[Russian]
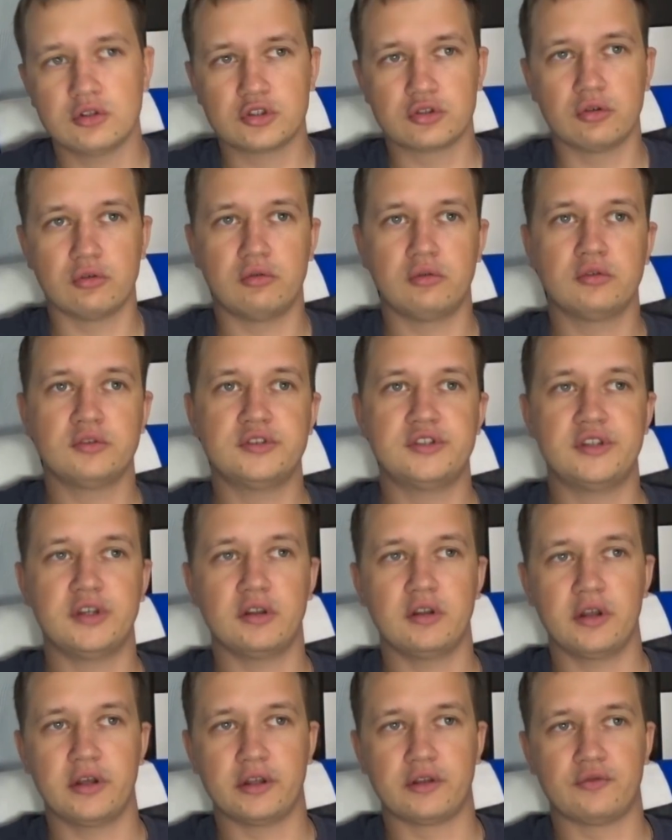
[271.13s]
что он
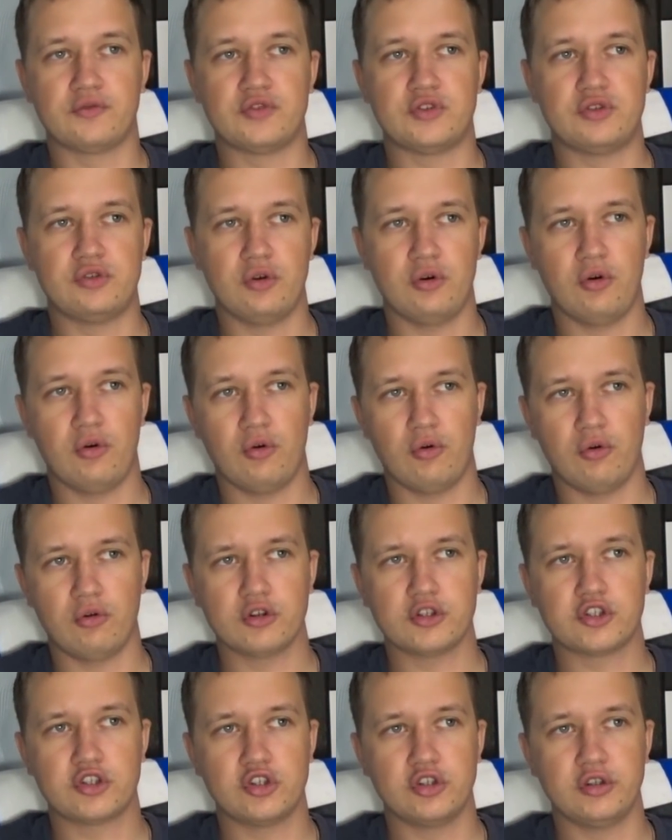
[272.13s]
делает все
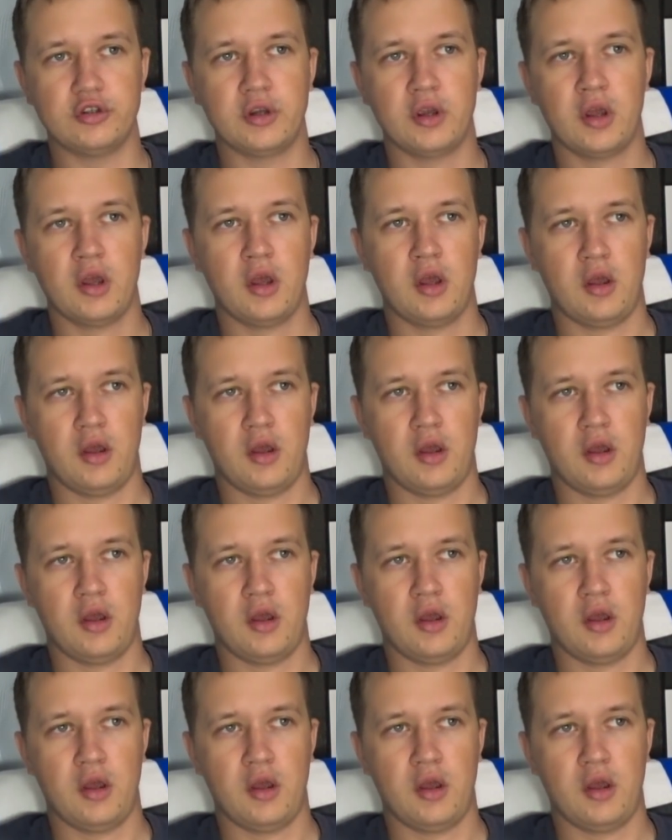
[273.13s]
очень